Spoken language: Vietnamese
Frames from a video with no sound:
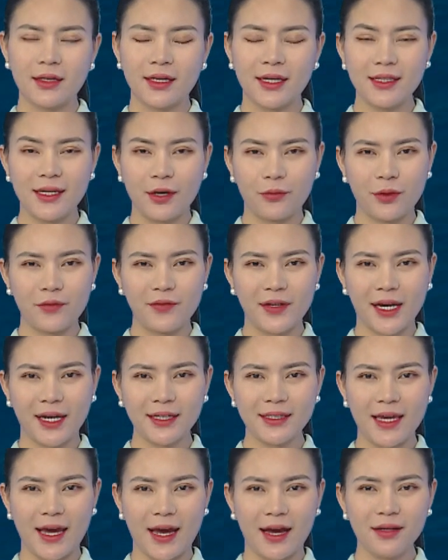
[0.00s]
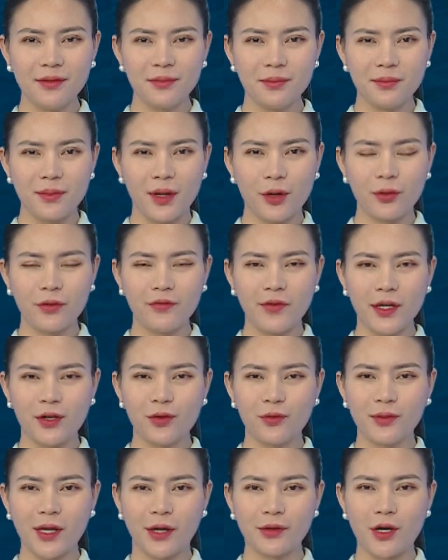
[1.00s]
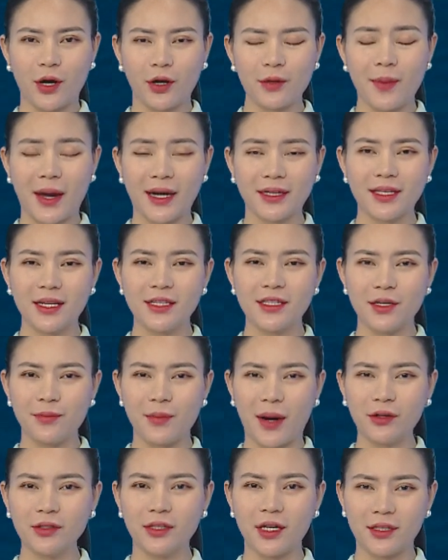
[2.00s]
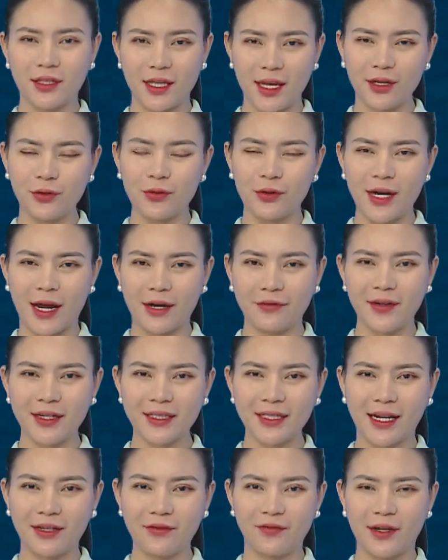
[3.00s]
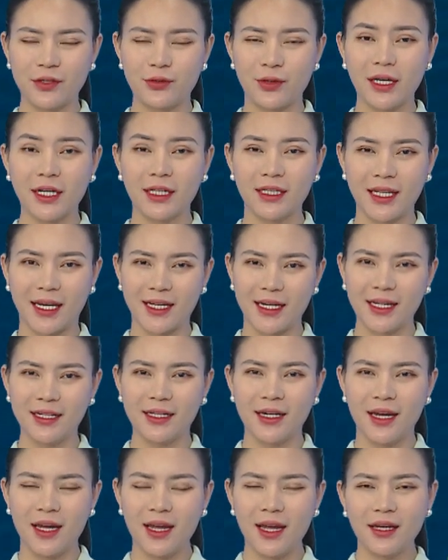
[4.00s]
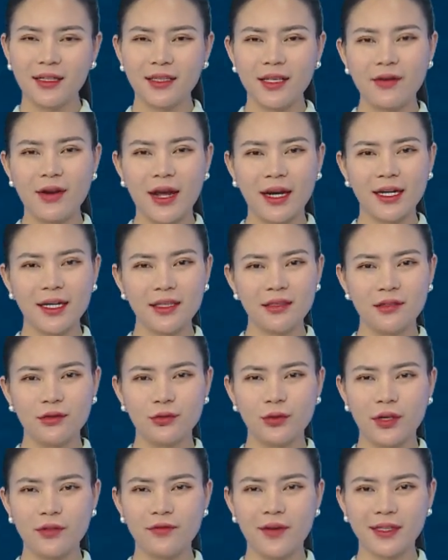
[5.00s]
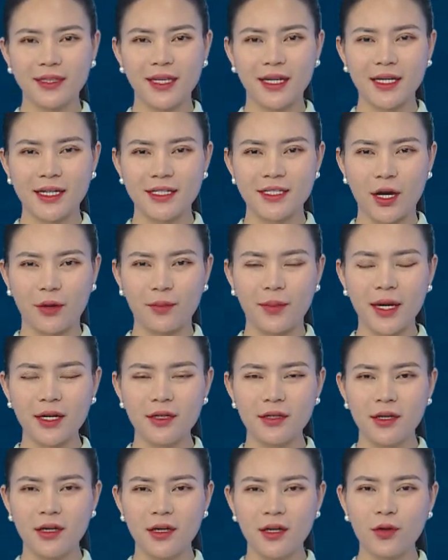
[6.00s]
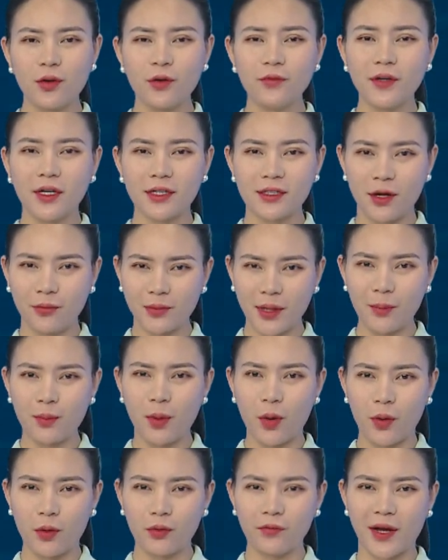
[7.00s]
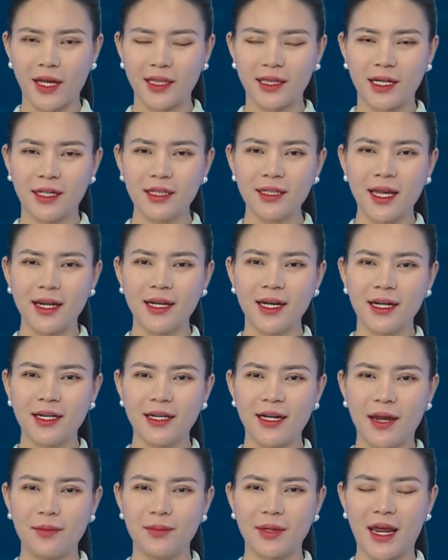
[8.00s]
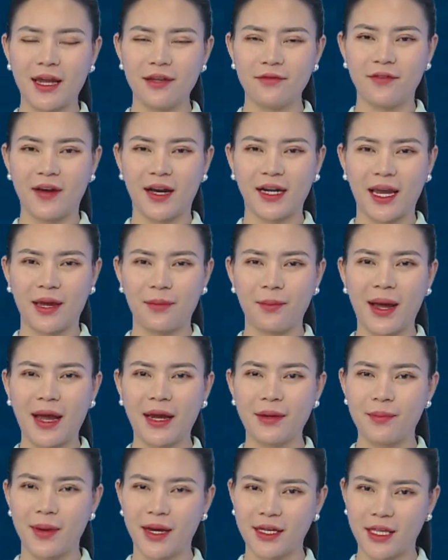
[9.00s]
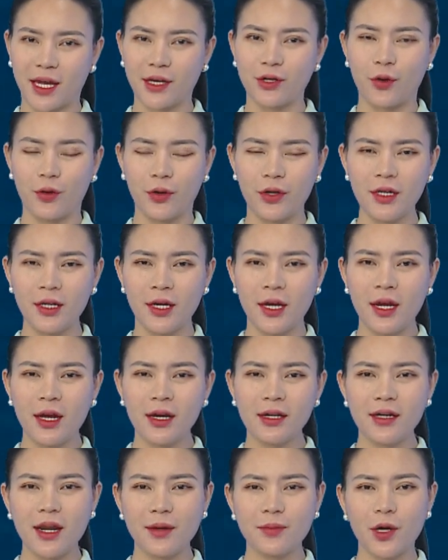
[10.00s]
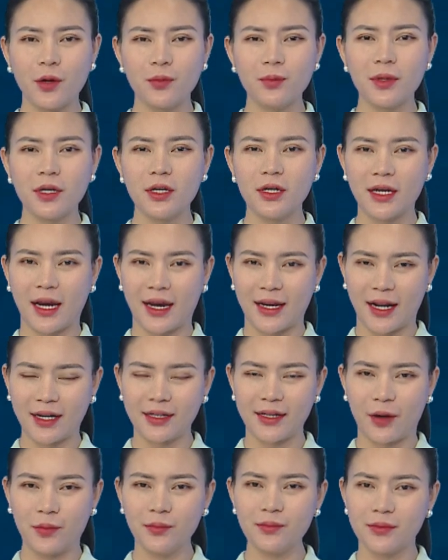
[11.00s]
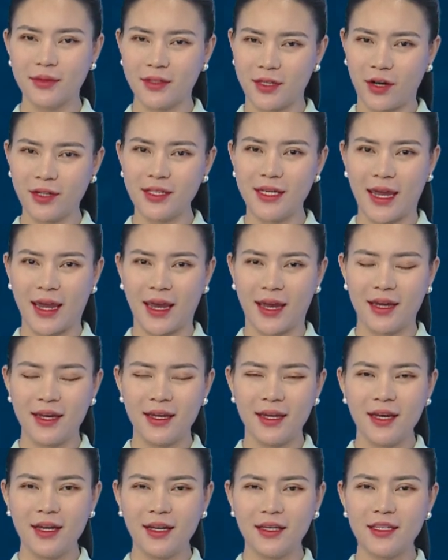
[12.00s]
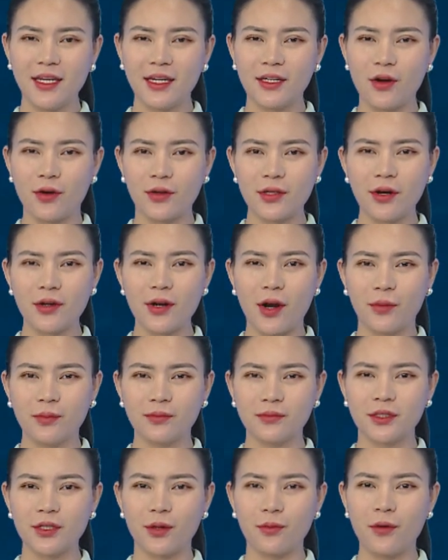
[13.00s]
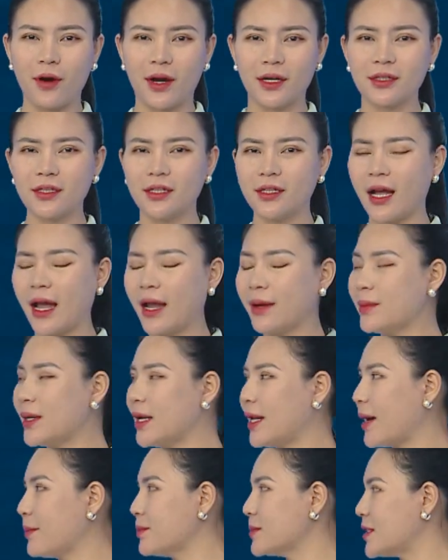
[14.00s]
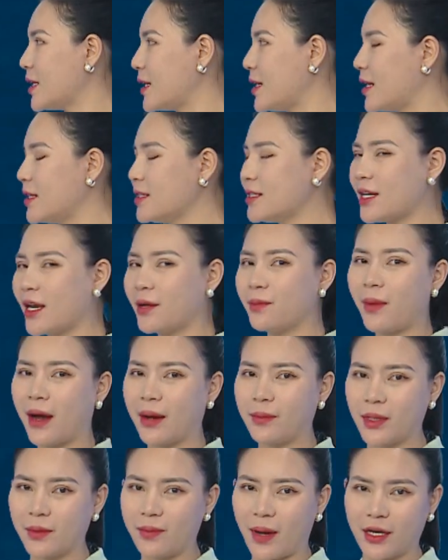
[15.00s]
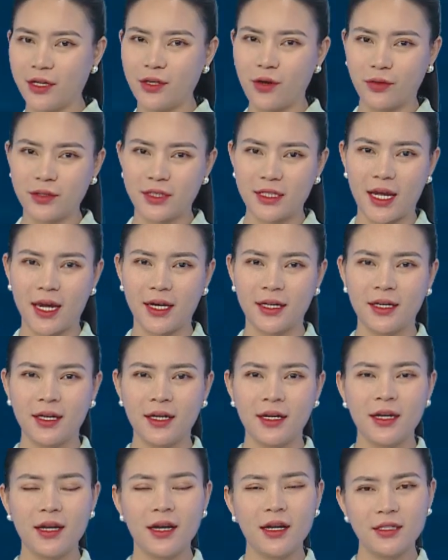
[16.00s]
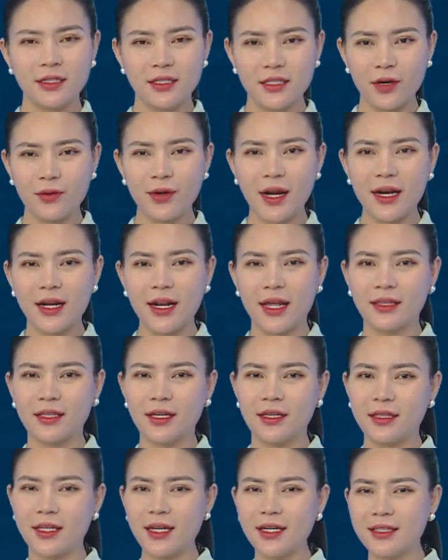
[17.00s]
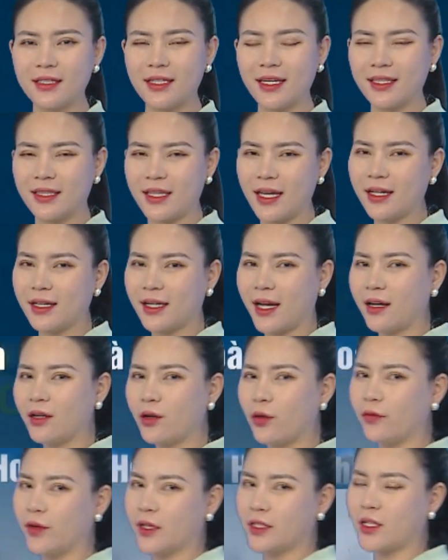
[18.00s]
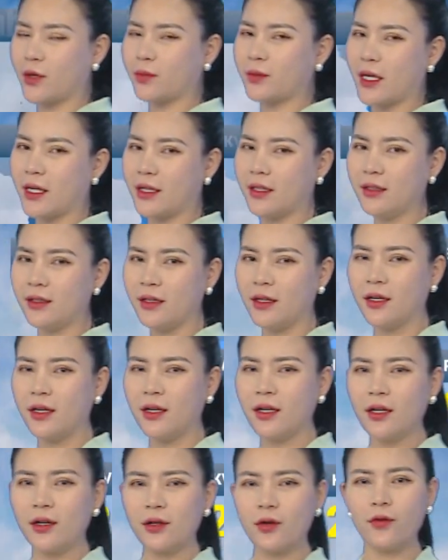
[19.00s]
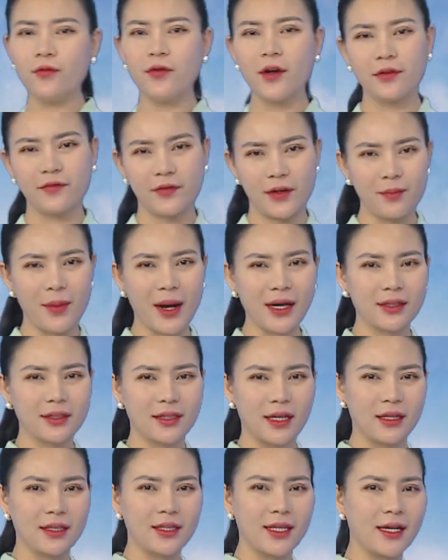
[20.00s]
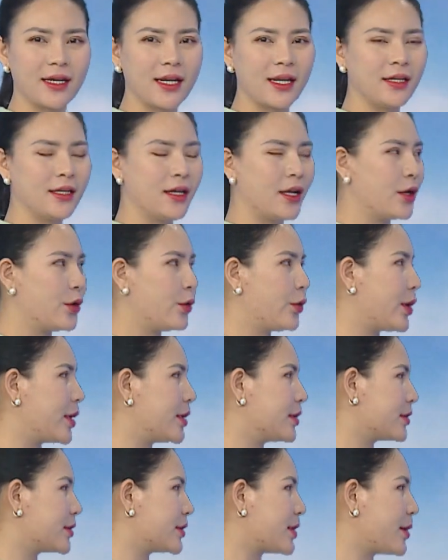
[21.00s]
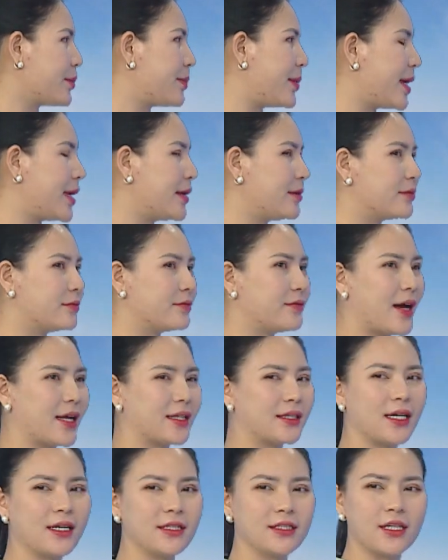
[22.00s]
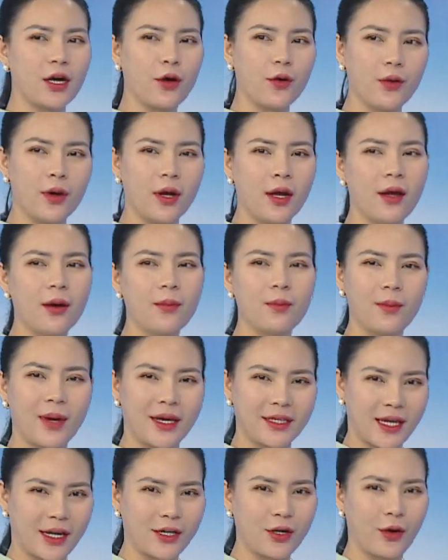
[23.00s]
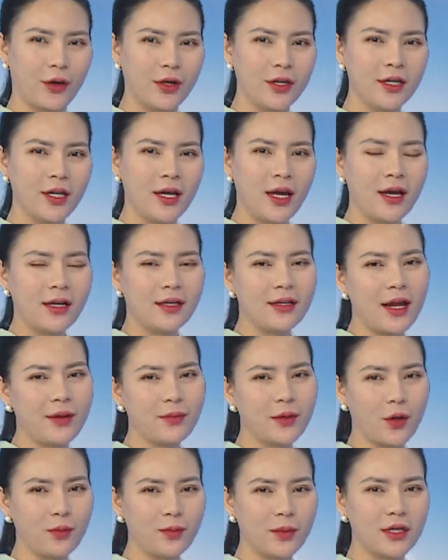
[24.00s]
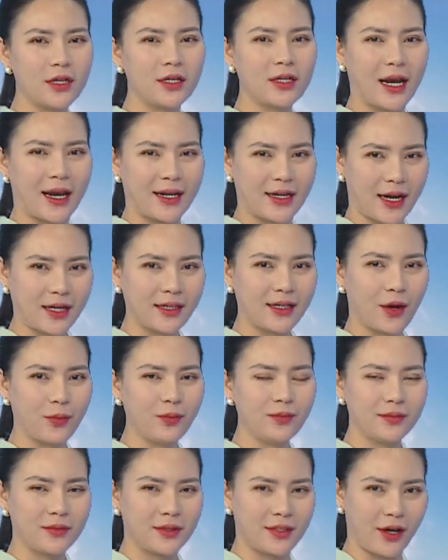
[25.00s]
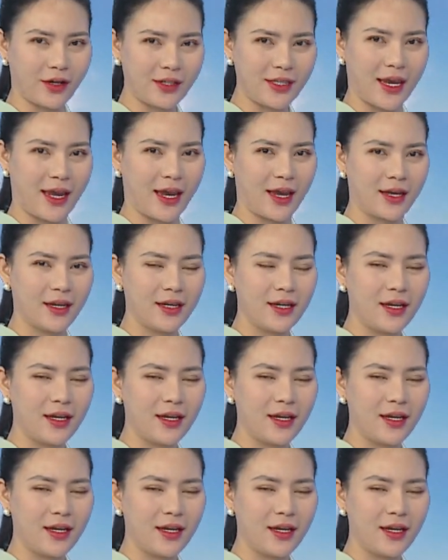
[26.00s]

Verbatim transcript: Kính chào quý vị khán giả, mời quý vị cùng theo dõi bản tin dự báo thời tiết của Đài Phát thanh và Truyền hình Tây Ninh. Theo Đài Khí tượng Thủy văn Tây Ninh cho biết, khu vực Đông Nam Bộ và tỉnh Tây Ninh đêm nay và ngày mai mây thay đổi, đêm không mưa, ngày nắng nóng, gió nhẹ, nhiệt độ dao động trong khoảng từ hai mươi lăm cho đến trên ba mươi bảy độ C. Sau đây là thời tiết chi tiết các khu vực trong tỉnh. Khu vực phía Bắc tỉnh Tây Ninh, huyện Tân Biên và Tân Châu mây thay đổi, đêm không mưa, ngày nắng nóng, gió nhẹ,